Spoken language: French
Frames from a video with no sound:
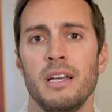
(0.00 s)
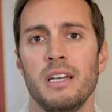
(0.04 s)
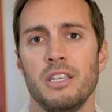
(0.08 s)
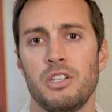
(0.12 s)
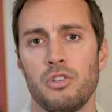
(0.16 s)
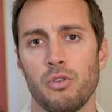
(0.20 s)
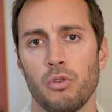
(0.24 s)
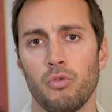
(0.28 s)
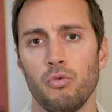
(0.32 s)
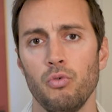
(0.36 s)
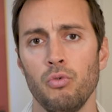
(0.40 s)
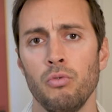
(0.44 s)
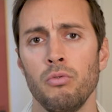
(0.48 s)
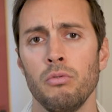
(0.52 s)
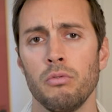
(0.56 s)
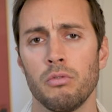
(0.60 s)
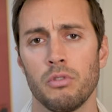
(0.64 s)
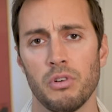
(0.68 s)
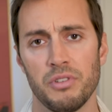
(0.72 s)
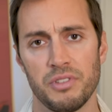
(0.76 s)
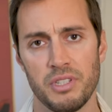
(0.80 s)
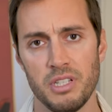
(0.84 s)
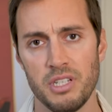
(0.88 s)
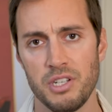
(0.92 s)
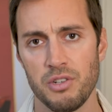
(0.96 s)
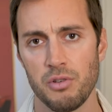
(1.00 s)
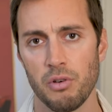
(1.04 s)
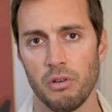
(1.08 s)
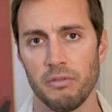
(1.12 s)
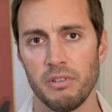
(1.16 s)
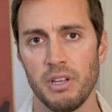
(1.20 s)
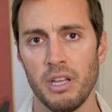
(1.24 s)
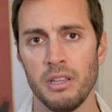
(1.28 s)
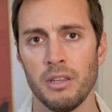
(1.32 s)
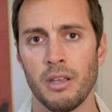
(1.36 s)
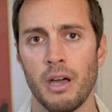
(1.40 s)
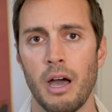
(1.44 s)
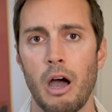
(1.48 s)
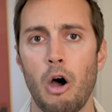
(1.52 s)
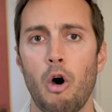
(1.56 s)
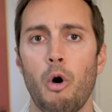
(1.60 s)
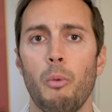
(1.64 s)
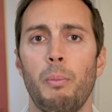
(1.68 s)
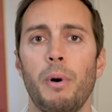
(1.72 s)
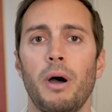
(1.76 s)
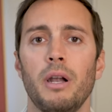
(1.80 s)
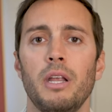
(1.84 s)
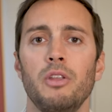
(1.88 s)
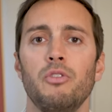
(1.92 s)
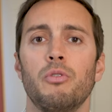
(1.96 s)
et surtout quand ils surviennent à en
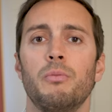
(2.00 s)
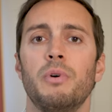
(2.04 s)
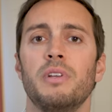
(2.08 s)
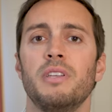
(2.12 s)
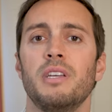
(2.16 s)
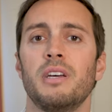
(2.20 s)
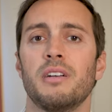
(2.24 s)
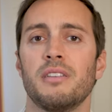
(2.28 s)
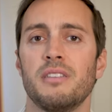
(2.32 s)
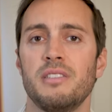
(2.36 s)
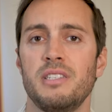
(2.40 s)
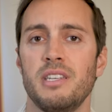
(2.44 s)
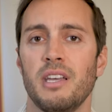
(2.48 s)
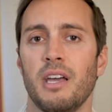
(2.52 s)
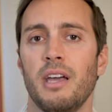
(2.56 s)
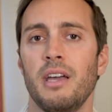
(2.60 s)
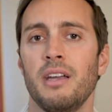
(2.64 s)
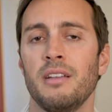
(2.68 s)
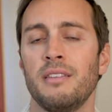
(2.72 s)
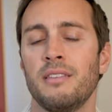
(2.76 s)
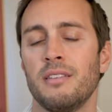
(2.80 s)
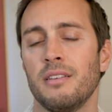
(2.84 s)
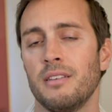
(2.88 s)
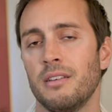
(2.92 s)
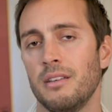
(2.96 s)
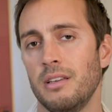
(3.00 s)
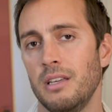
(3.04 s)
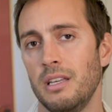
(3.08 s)
parler de manière directe